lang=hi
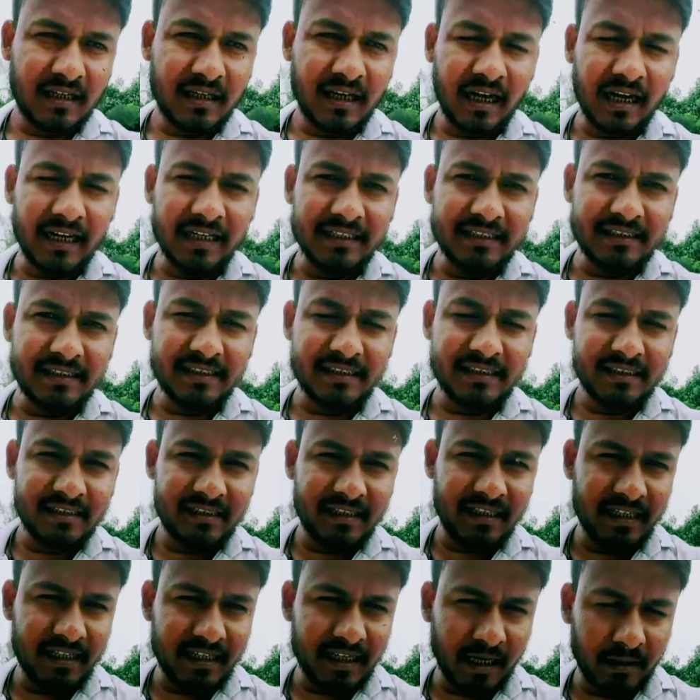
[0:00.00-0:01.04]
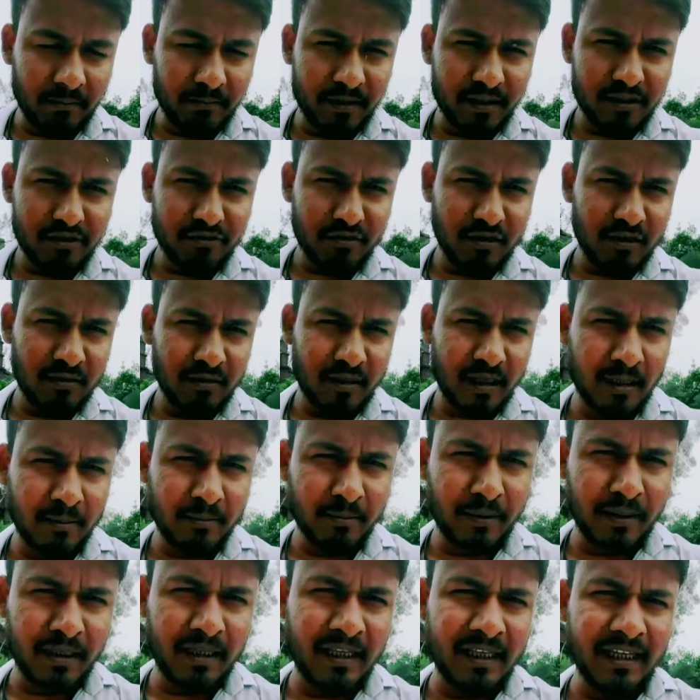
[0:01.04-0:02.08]
गाइस ये रामेश्वरम
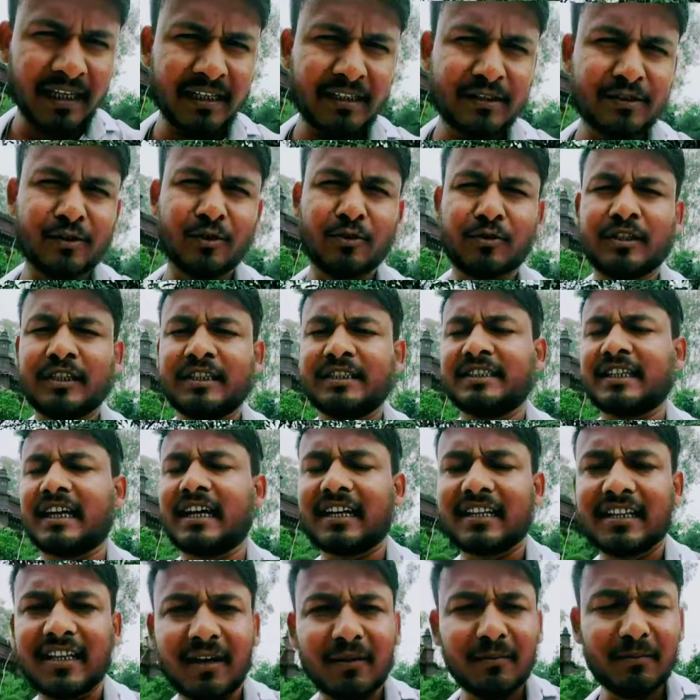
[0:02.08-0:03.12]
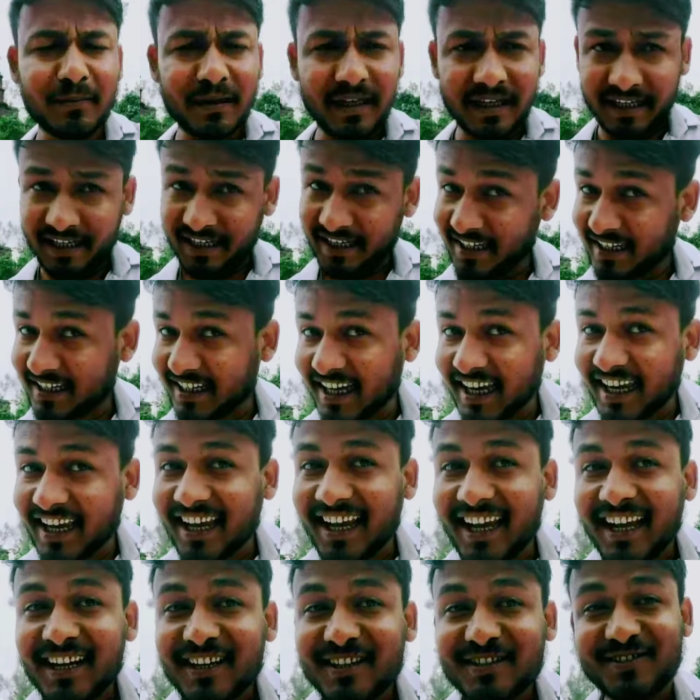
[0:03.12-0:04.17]
टेम्पल है जो कि चार धाम में एक
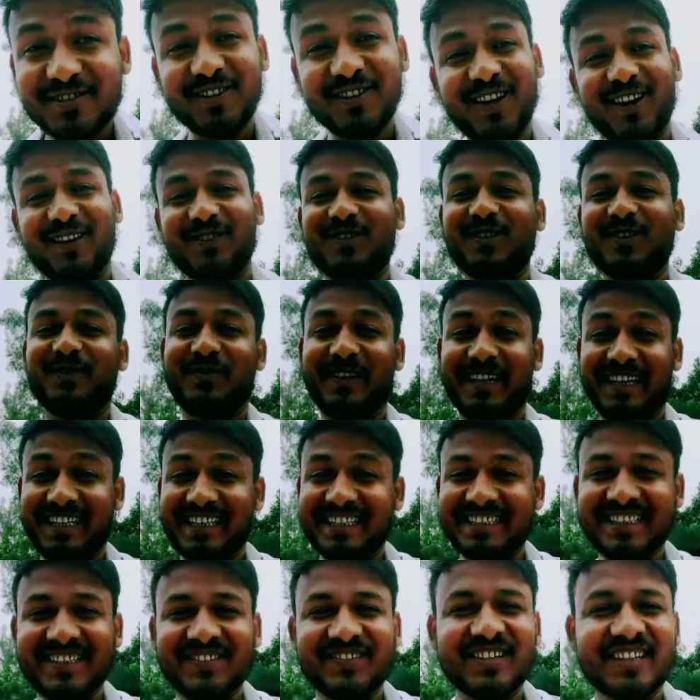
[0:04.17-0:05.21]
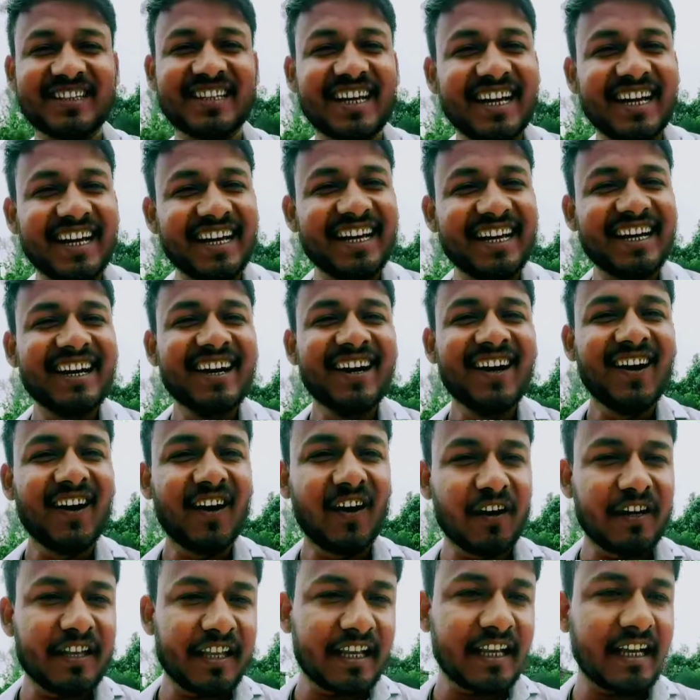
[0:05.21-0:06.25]
है जो आपको पहले से पता है
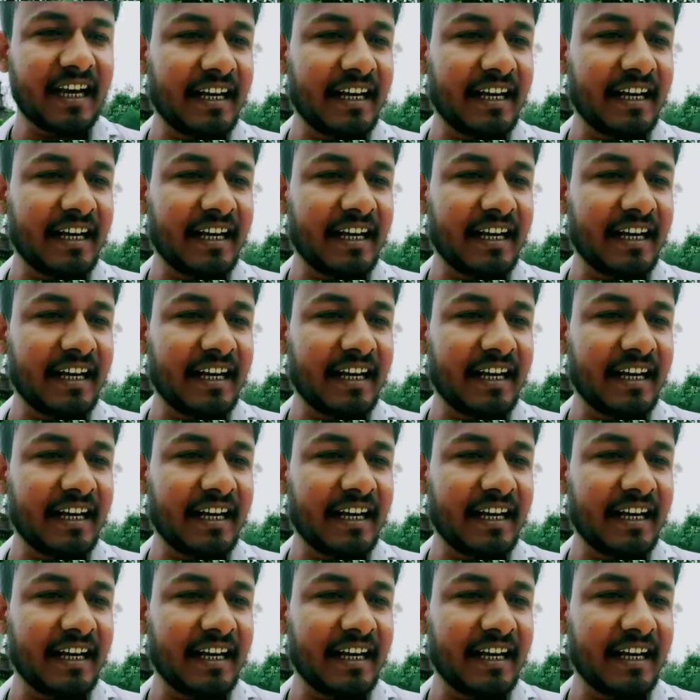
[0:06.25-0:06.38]
और ये